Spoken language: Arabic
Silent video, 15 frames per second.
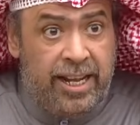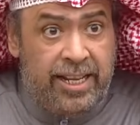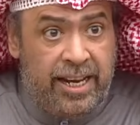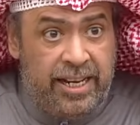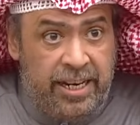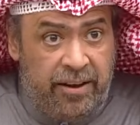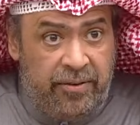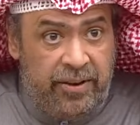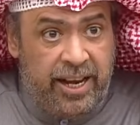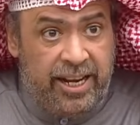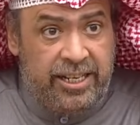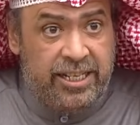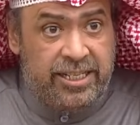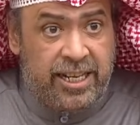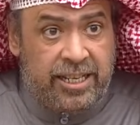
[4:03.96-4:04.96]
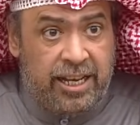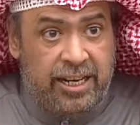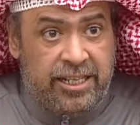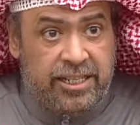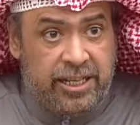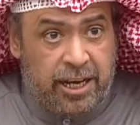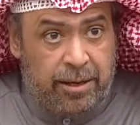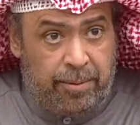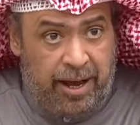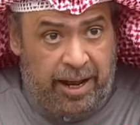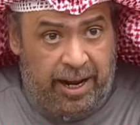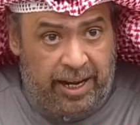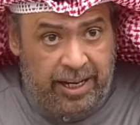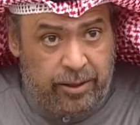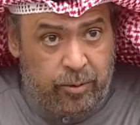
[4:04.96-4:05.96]
لدينا في أجهزة
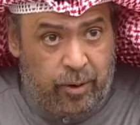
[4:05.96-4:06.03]
الاستخبارات